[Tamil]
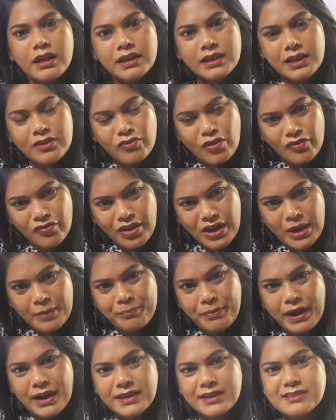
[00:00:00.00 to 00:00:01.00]
கிவ் அவேல
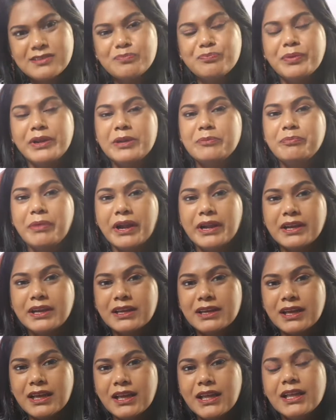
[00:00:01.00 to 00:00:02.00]
பார்ட்டிசிபேட்
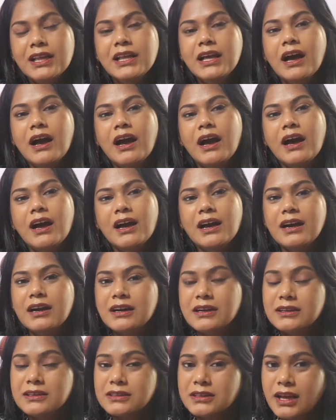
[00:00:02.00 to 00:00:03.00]
பண்ணுங்க
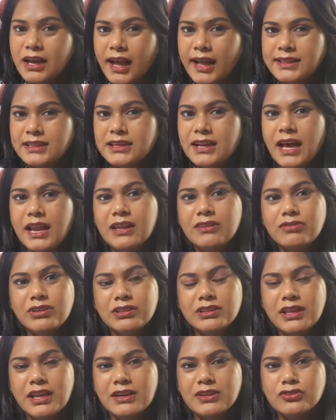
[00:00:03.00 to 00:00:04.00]
அதனால்
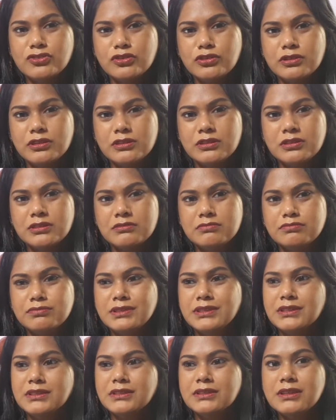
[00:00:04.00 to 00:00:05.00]
வந்து என்ன சொல்கிறது
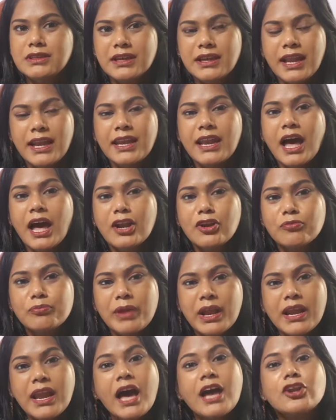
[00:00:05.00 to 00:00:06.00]
எல்லாரும்
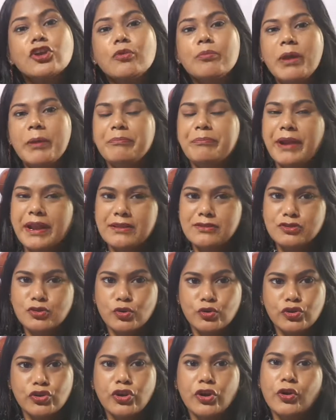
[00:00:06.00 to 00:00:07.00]
எல்லாருக்குமே ப்ரைஸ்
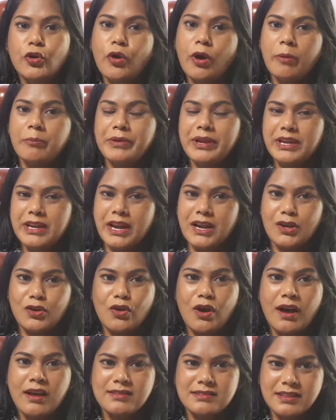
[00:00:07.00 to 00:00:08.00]
கொடுக்கணும் அப்படின்னு
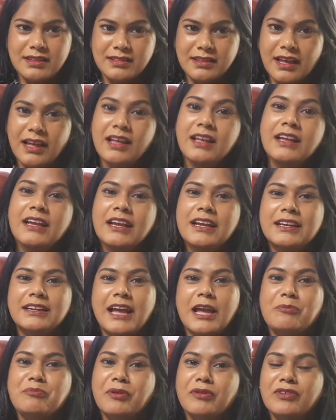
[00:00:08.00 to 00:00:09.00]
எனக்கும் ஆசை தான்
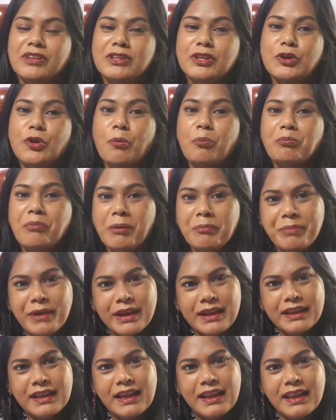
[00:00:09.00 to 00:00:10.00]
நான் இப்போ வந்து ரொம்ப
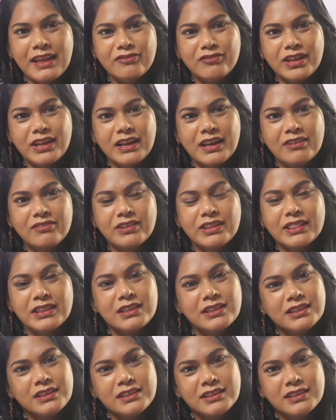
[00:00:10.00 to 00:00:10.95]
பெரிய லெவலில் வந்து